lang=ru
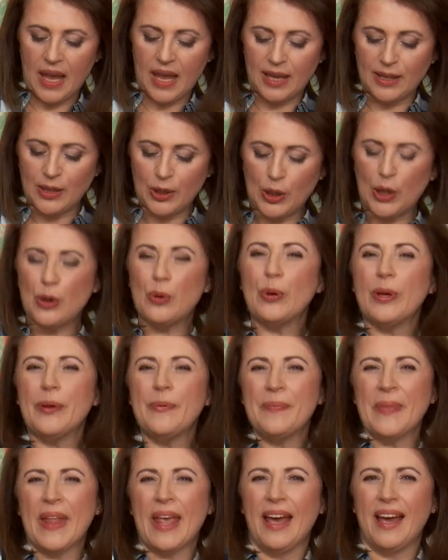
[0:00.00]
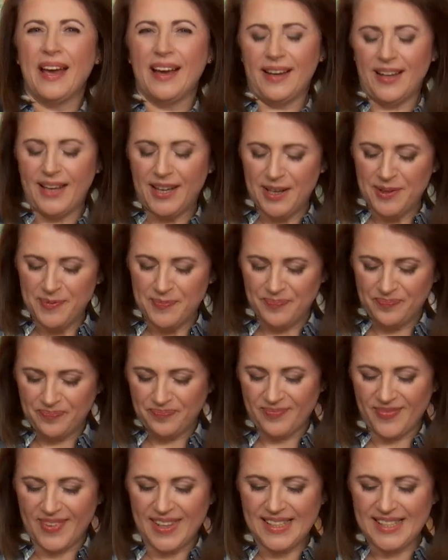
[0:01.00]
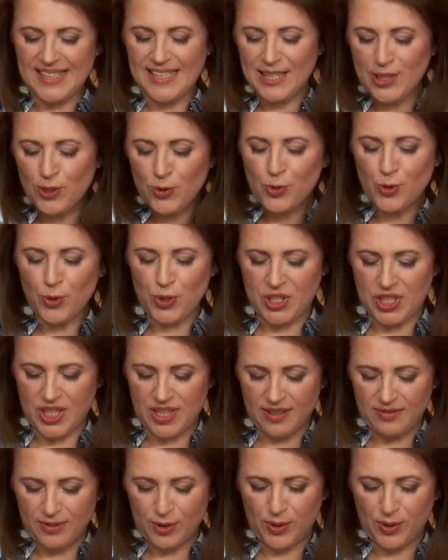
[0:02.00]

И оно такое э, тянучее.